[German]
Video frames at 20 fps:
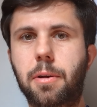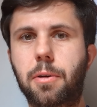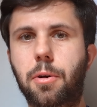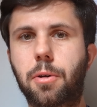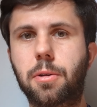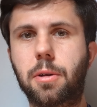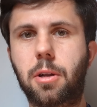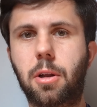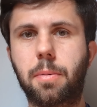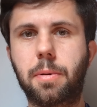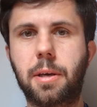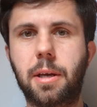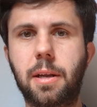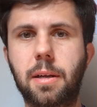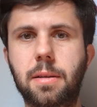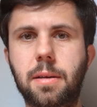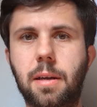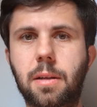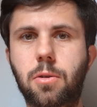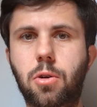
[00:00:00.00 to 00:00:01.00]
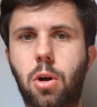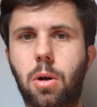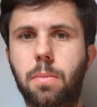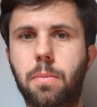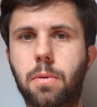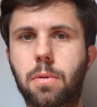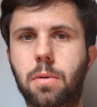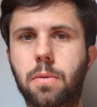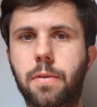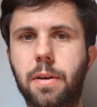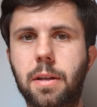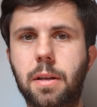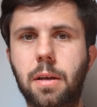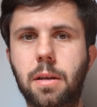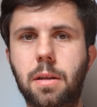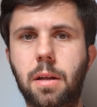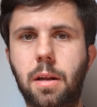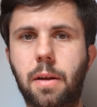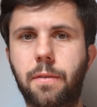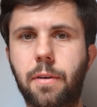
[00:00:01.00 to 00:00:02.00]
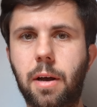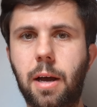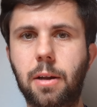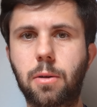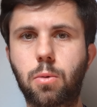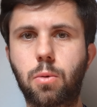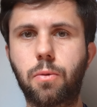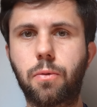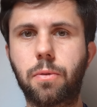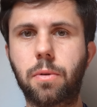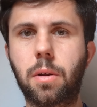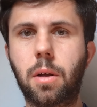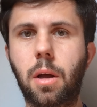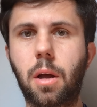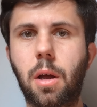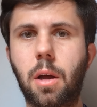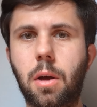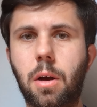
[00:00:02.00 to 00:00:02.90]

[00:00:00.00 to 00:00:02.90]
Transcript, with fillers: Dann könnt ihr, glaube ich, jederzeit kommen und wenn nicht, dann einfach anrufen,